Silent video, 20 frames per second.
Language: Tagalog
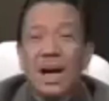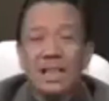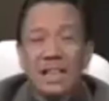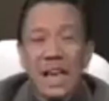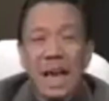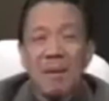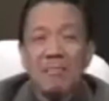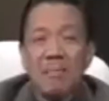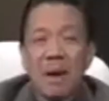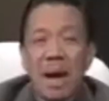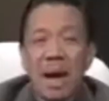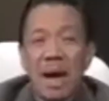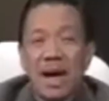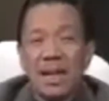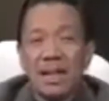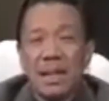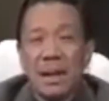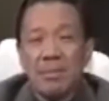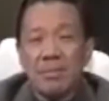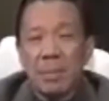ang
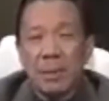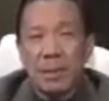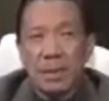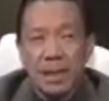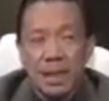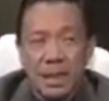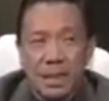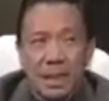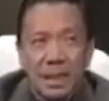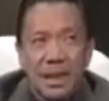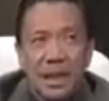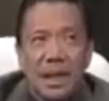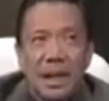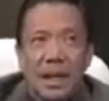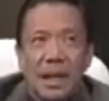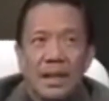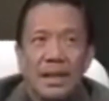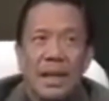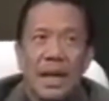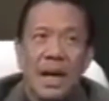kasamaan kapatid
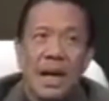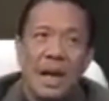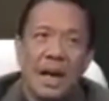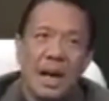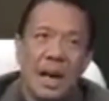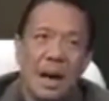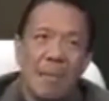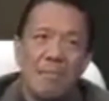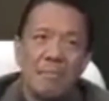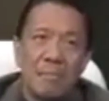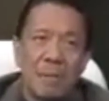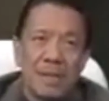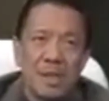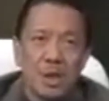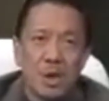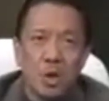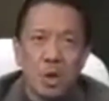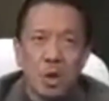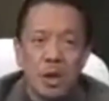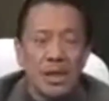na ang
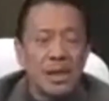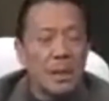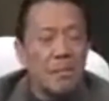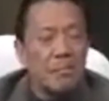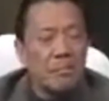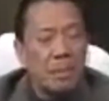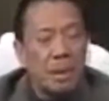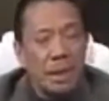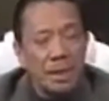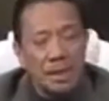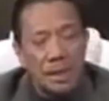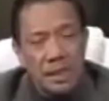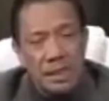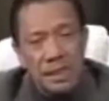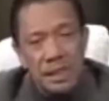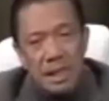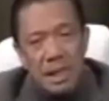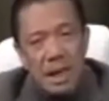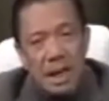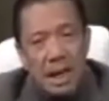Pasko isang
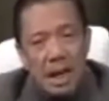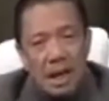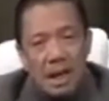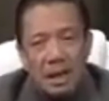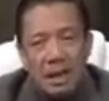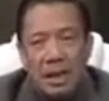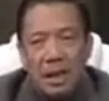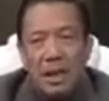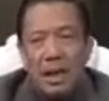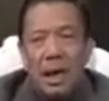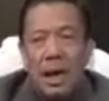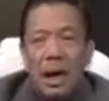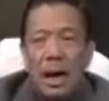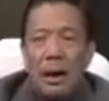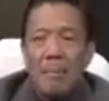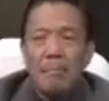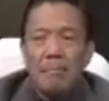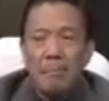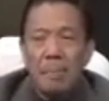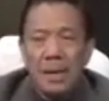beses lang.
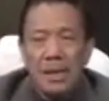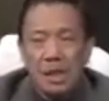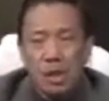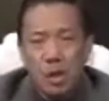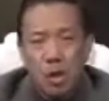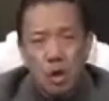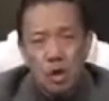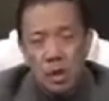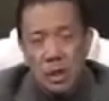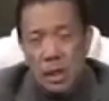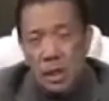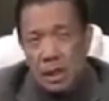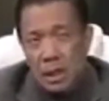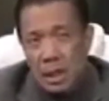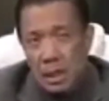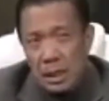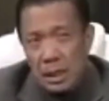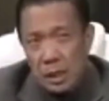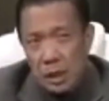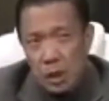Ang Pasko si
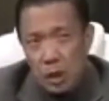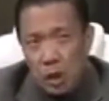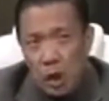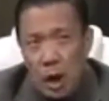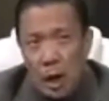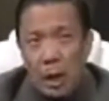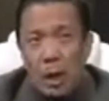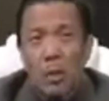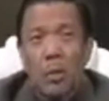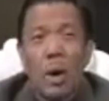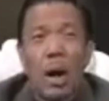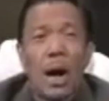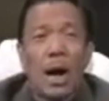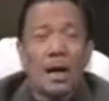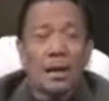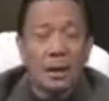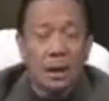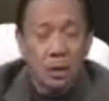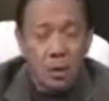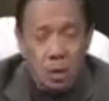Kristo
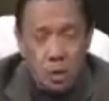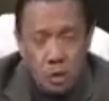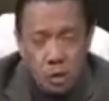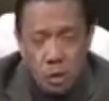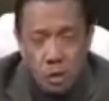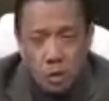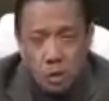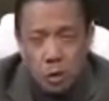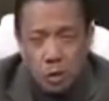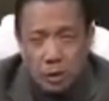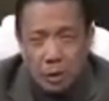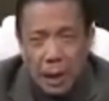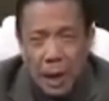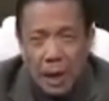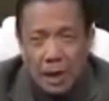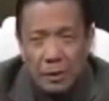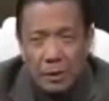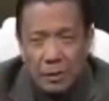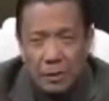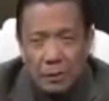araw-araw susunod
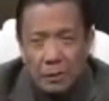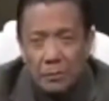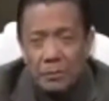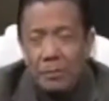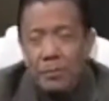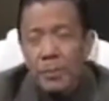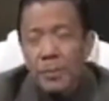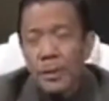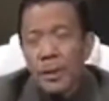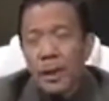tayo